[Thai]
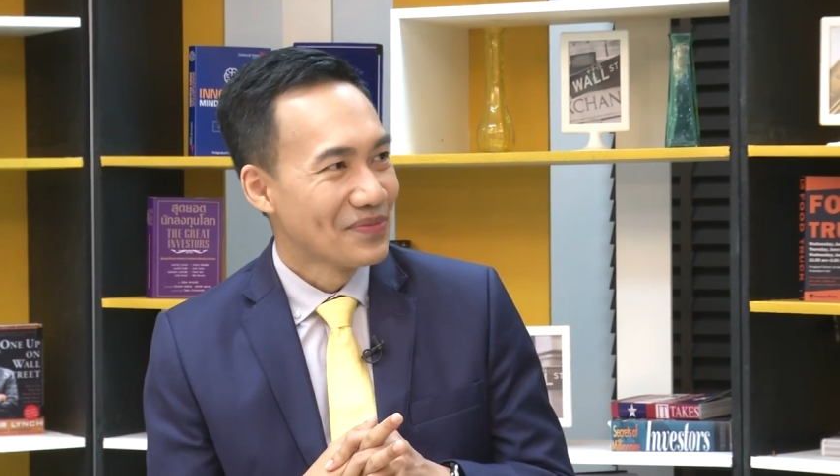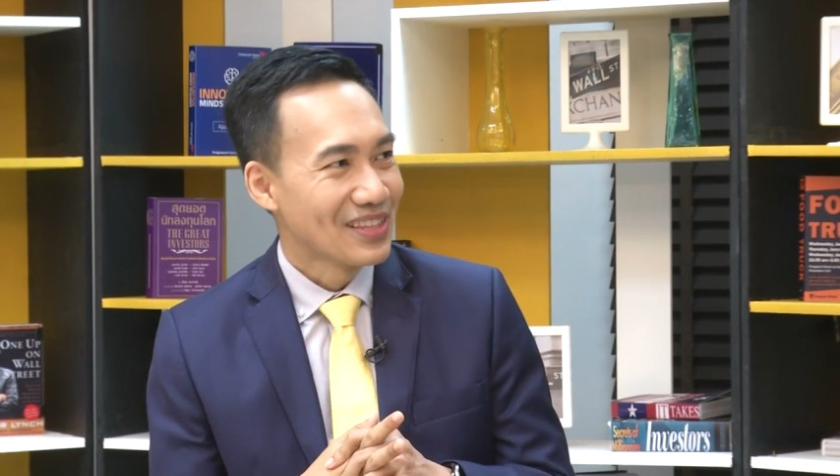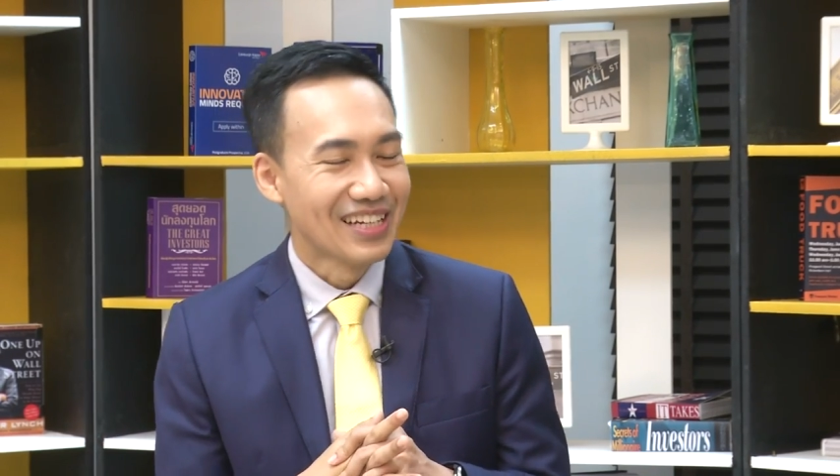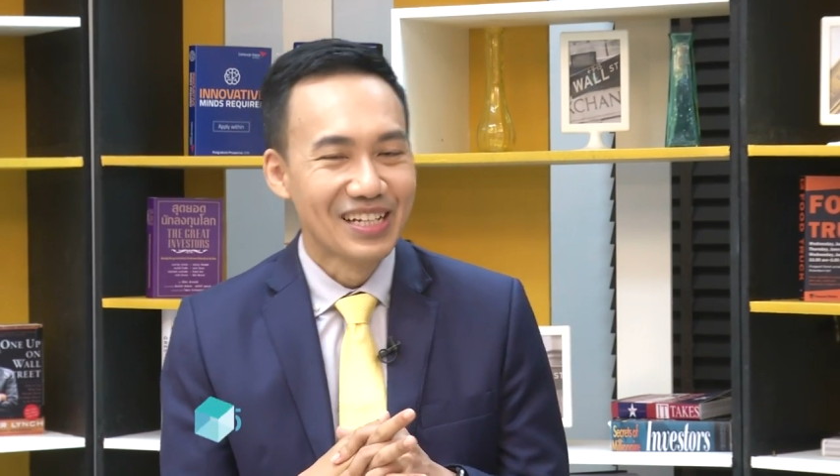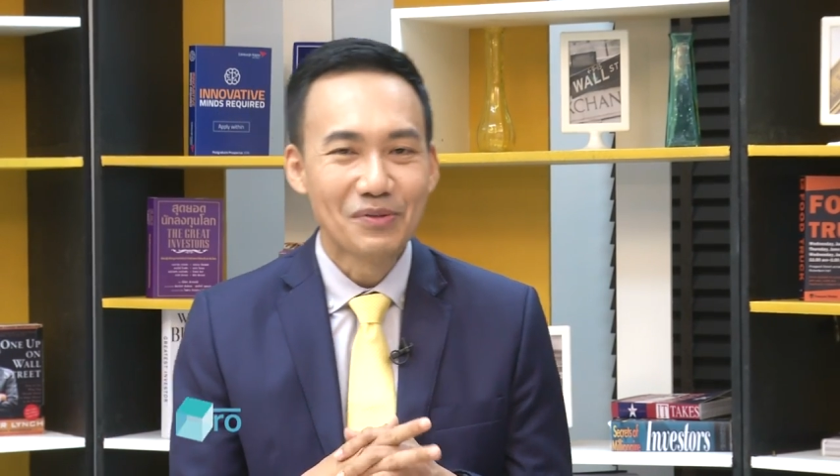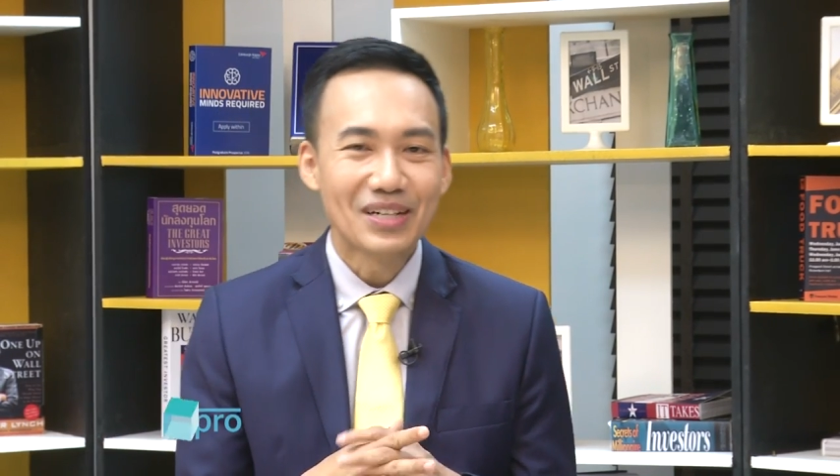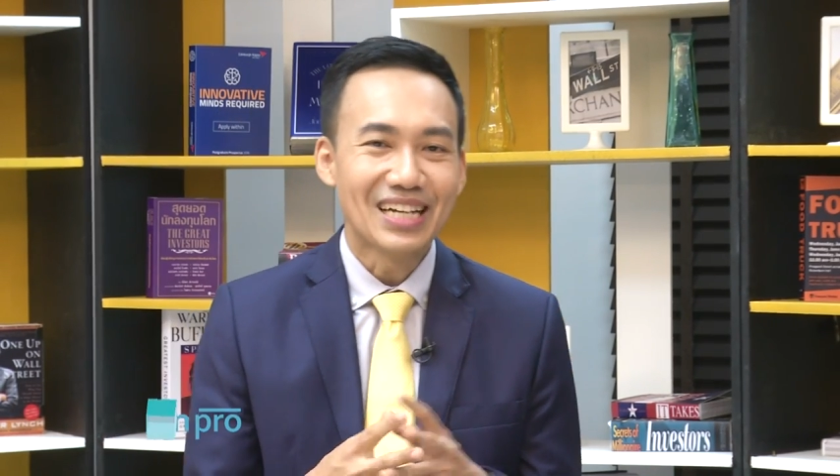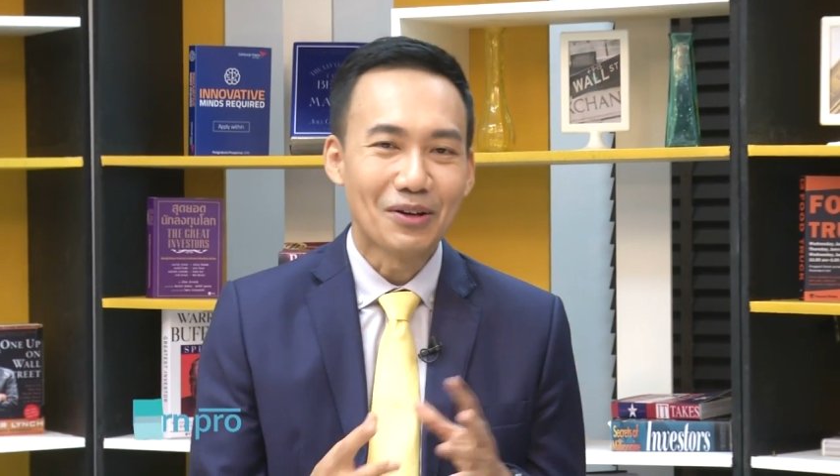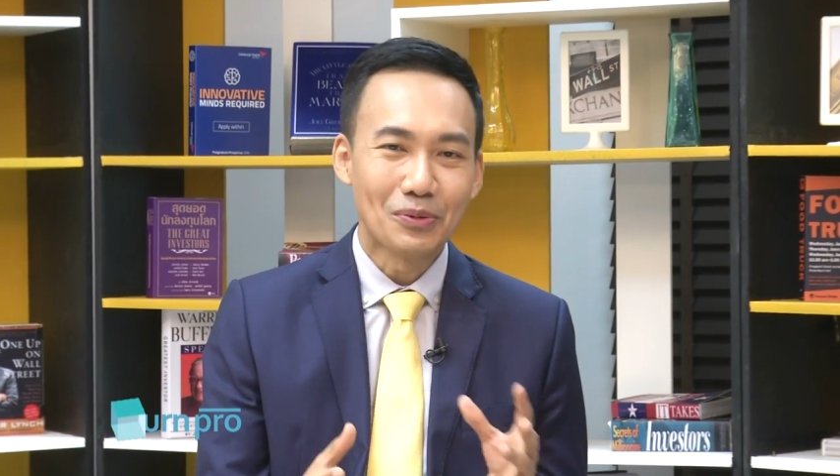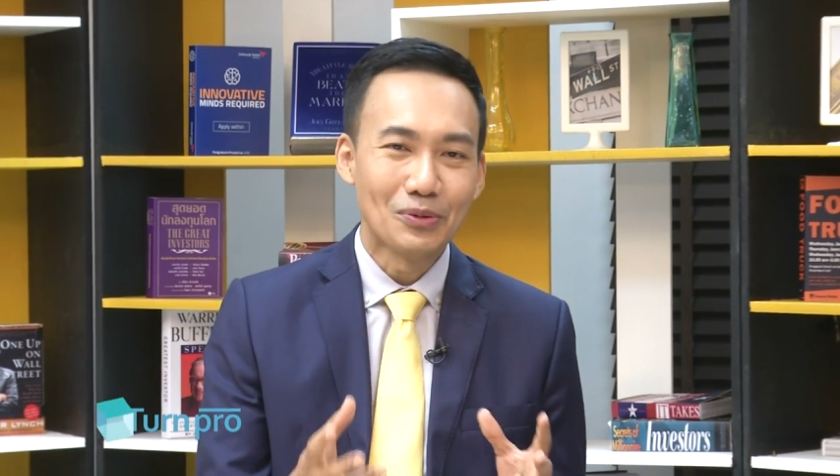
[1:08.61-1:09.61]
แต่เรื่องว่าจะ
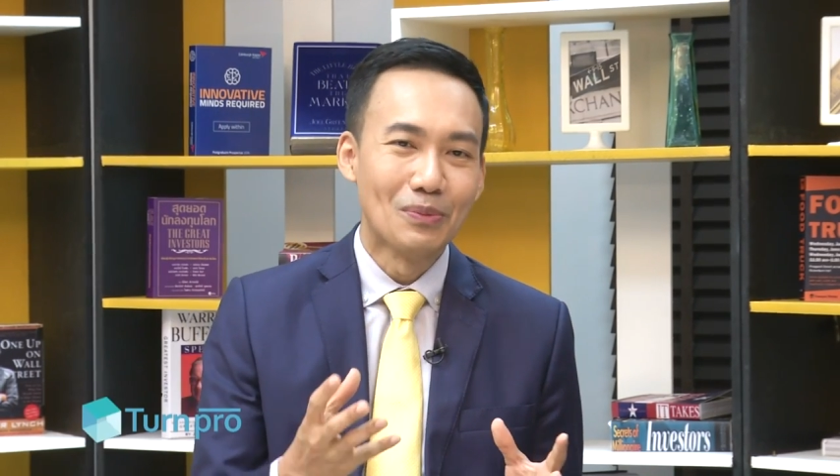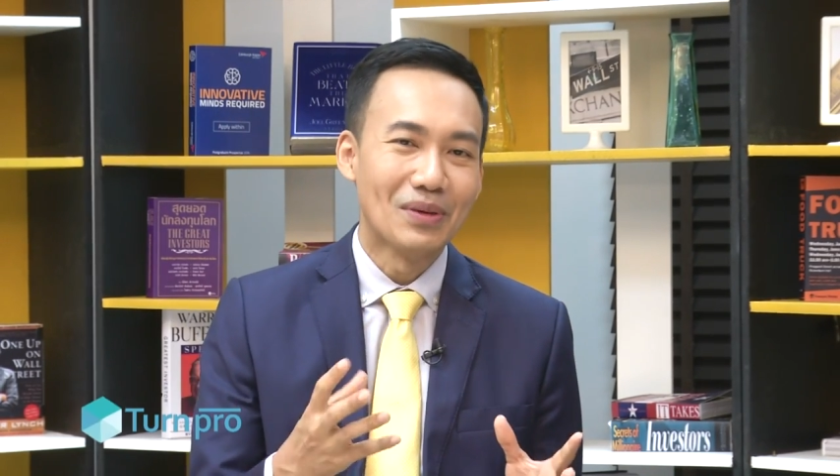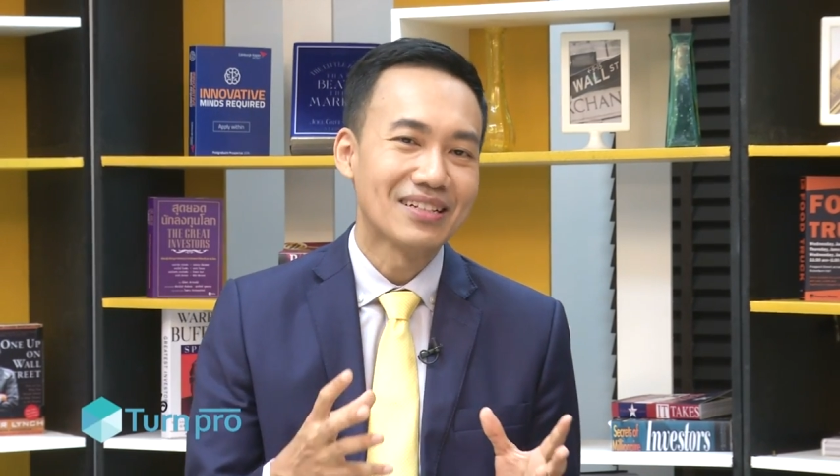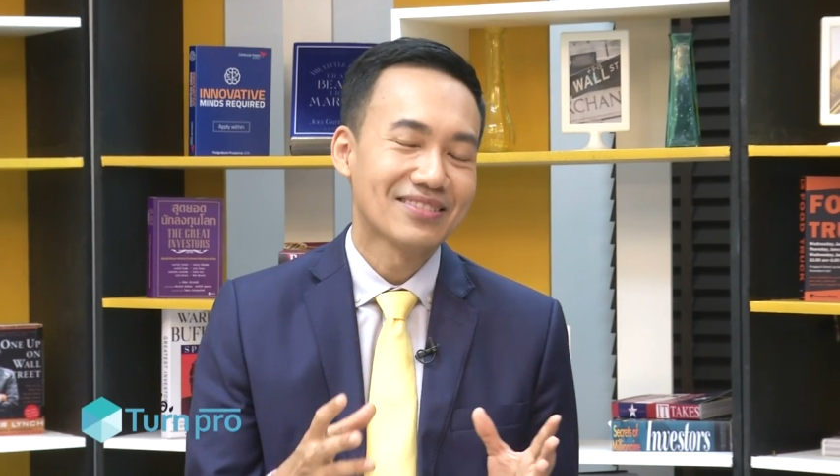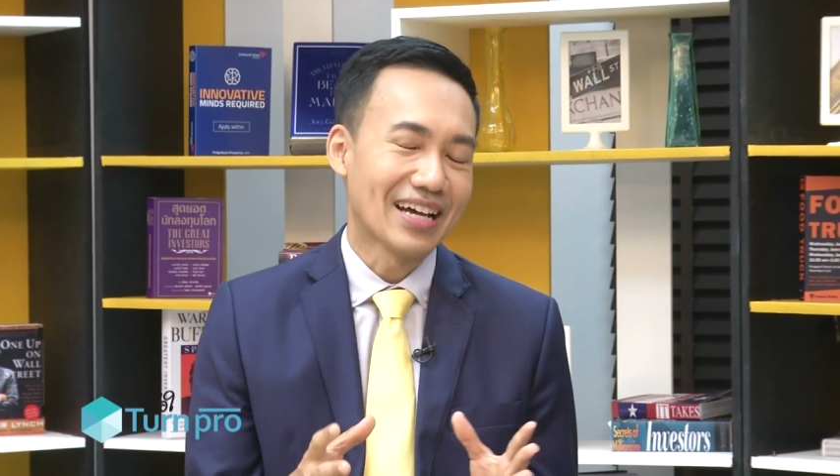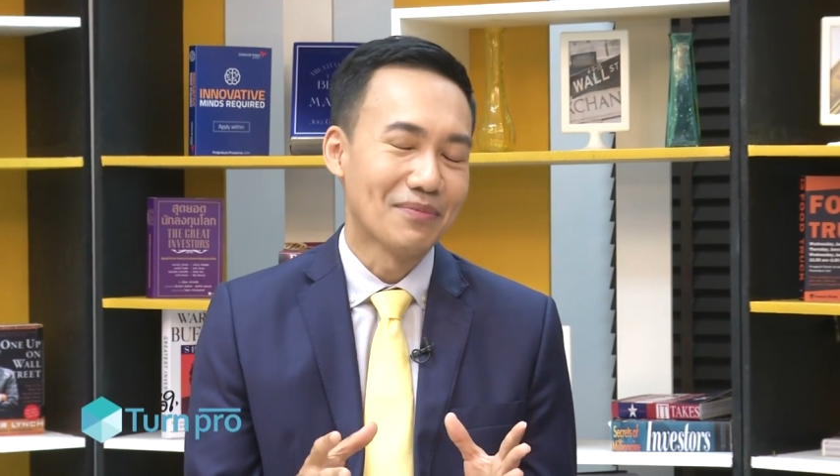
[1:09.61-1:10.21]
เอารวบรวมมาใส่